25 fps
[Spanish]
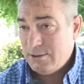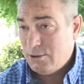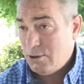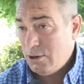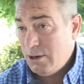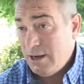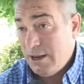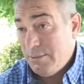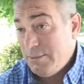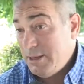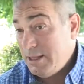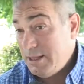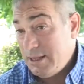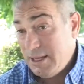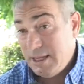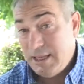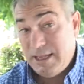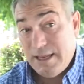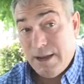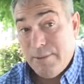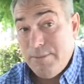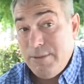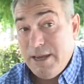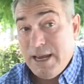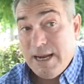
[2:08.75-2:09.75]
solamente
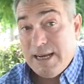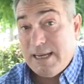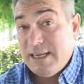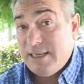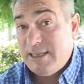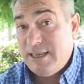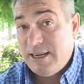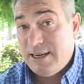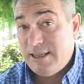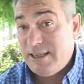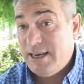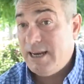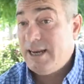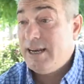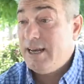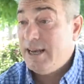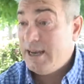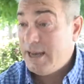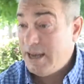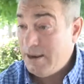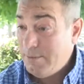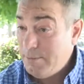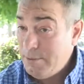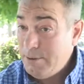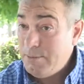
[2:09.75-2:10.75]
estas mialgias y
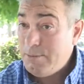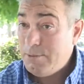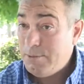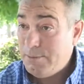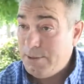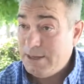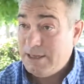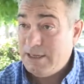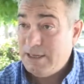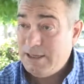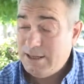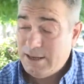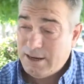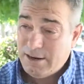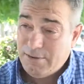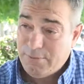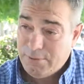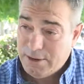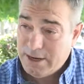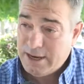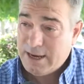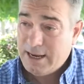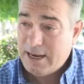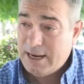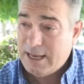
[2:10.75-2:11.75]
artriajes que el mismo paciente
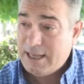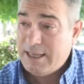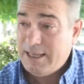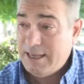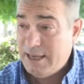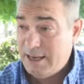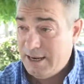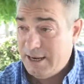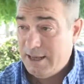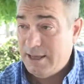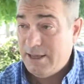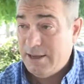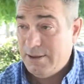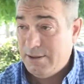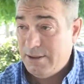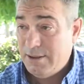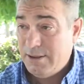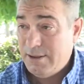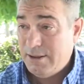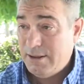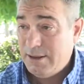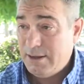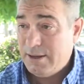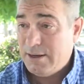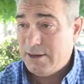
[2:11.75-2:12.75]
refiere que las
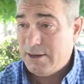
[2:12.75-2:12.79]
tiene